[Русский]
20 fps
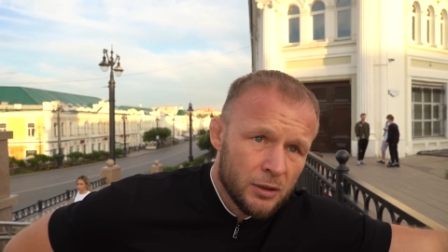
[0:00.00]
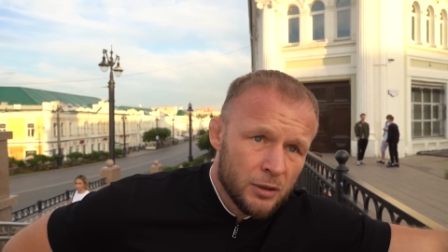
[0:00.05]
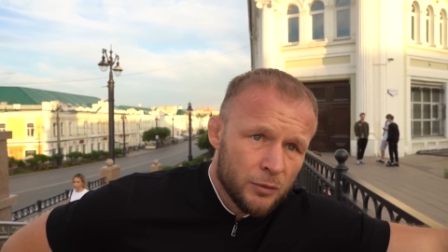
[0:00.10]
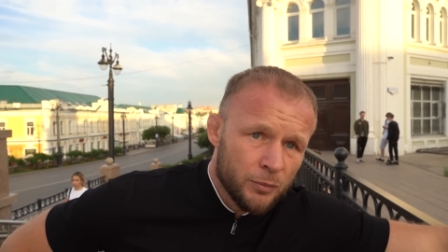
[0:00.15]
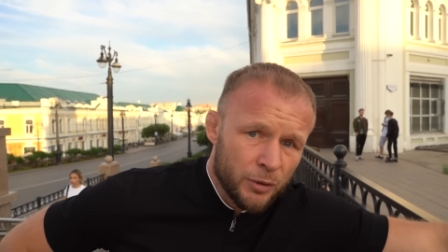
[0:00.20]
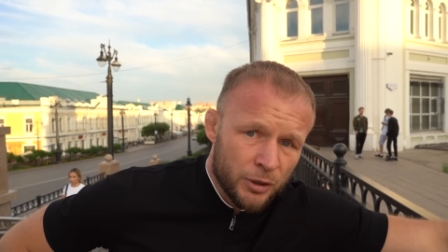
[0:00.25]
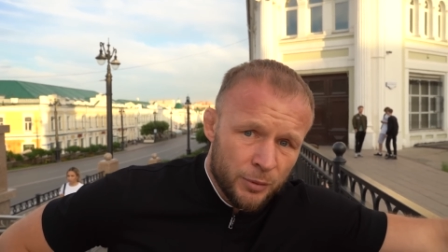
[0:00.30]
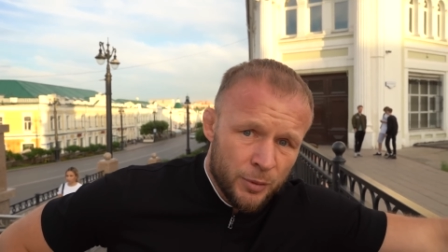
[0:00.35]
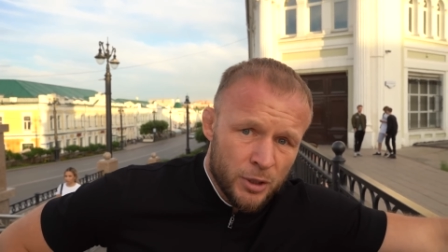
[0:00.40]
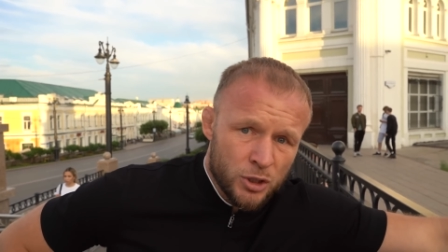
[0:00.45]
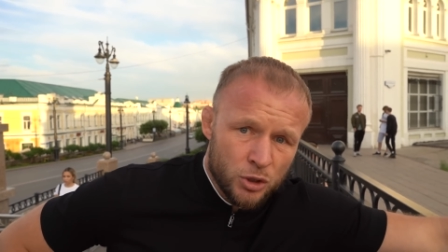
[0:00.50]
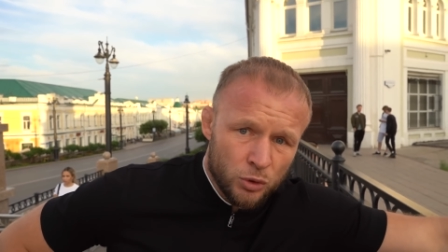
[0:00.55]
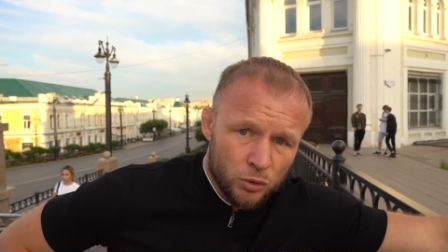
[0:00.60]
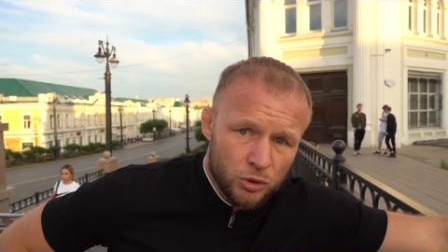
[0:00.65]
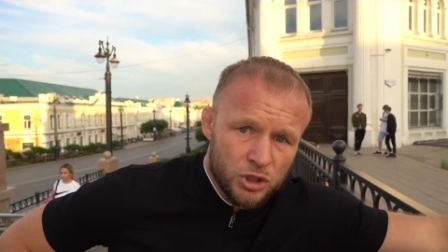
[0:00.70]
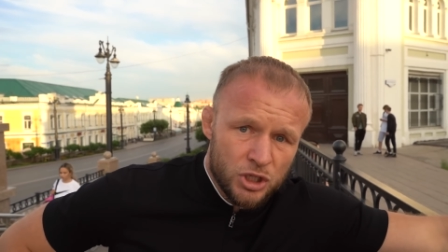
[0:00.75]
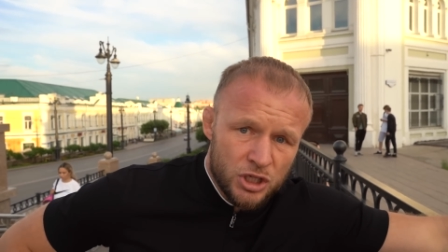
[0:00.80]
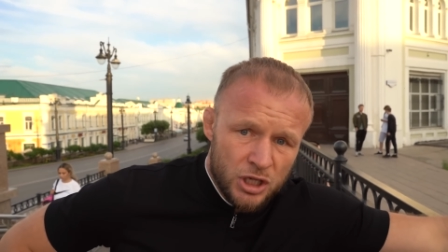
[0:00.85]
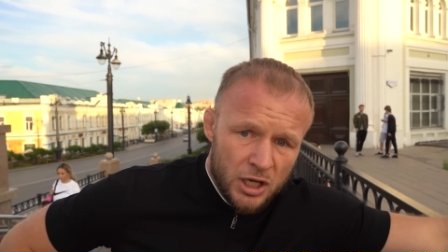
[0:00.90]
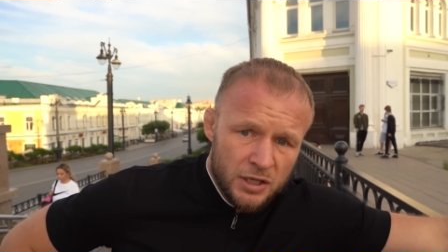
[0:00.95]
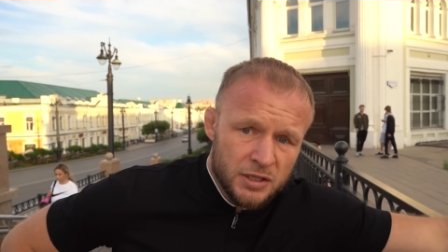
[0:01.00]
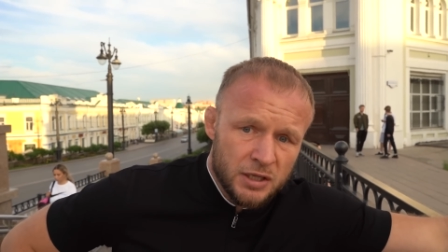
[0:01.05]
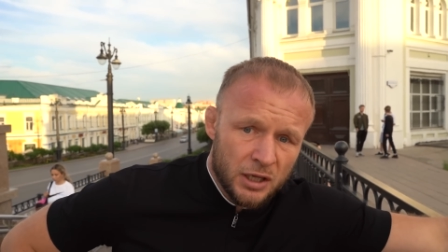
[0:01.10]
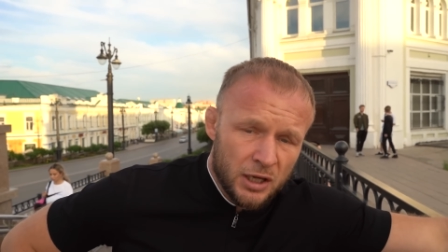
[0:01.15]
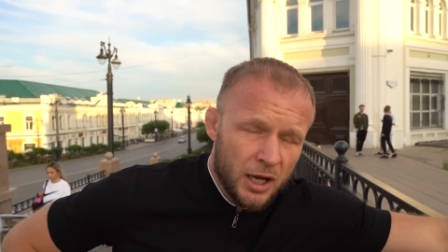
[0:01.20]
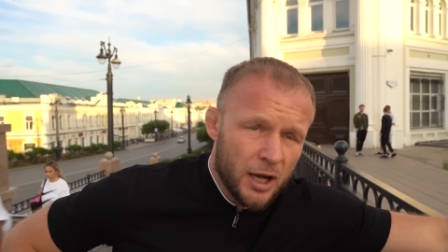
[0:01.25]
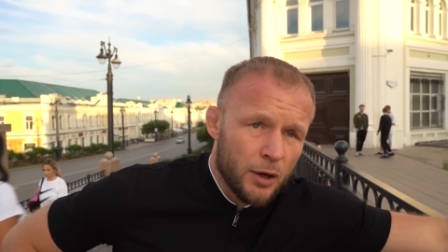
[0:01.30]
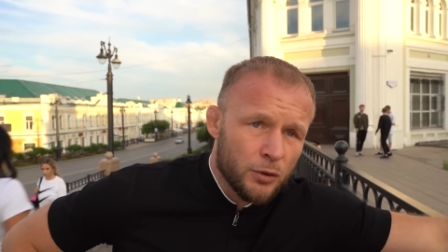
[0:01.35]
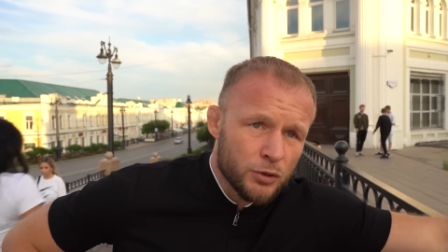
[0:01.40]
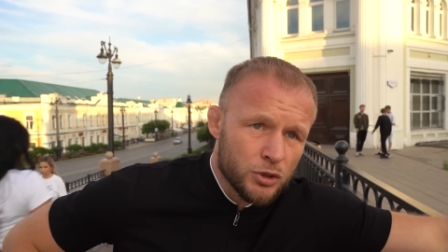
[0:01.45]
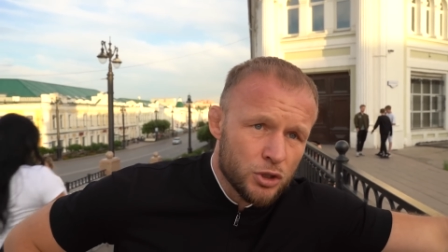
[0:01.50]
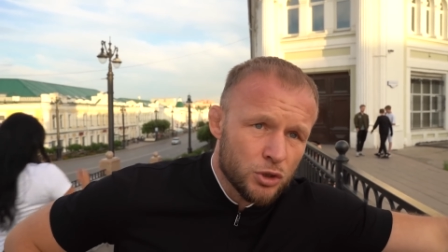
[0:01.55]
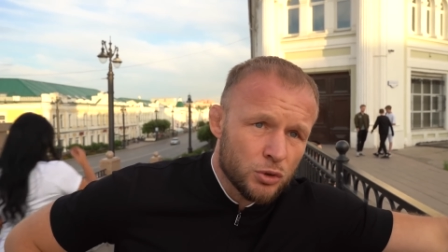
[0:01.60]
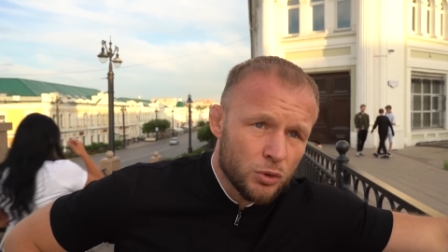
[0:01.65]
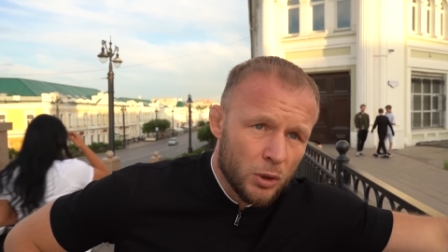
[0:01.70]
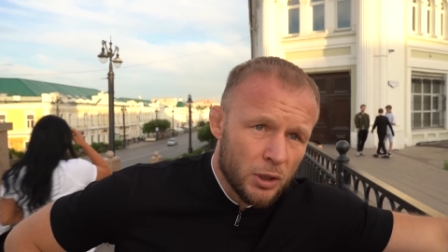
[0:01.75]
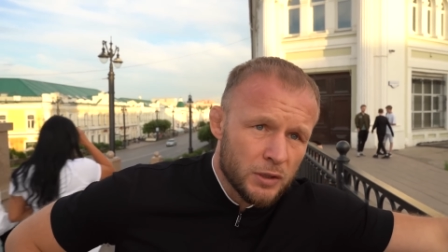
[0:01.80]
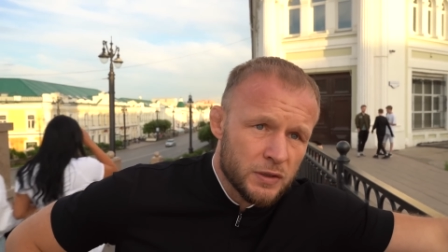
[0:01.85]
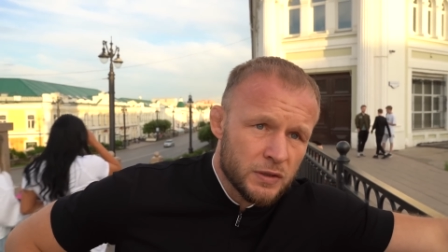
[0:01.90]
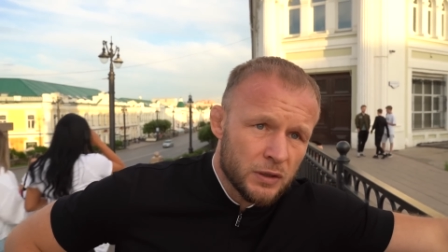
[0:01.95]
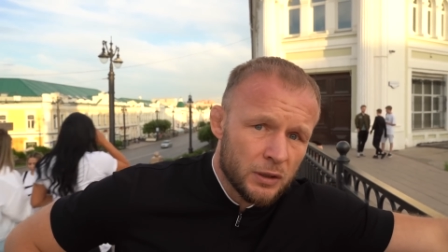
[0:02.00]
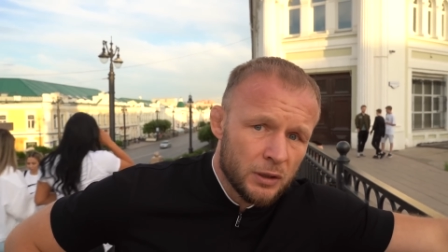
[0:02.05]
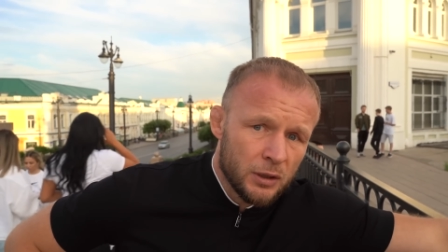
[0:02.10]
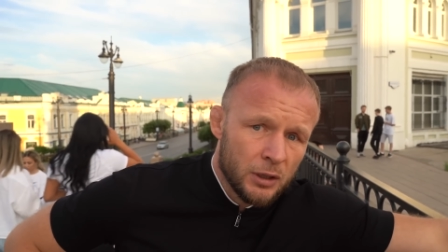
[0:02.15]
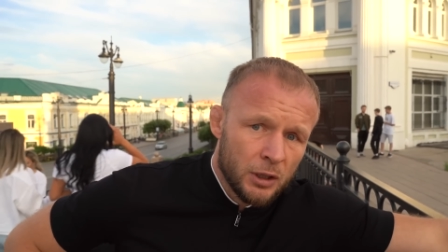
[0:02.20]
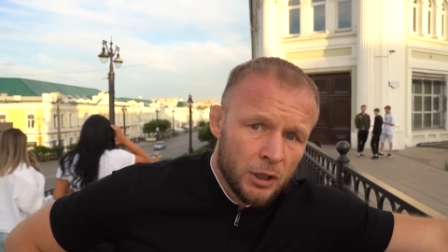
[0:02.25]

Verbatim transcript: Понимаешь, но ну вот сейчас такая вот ситуация.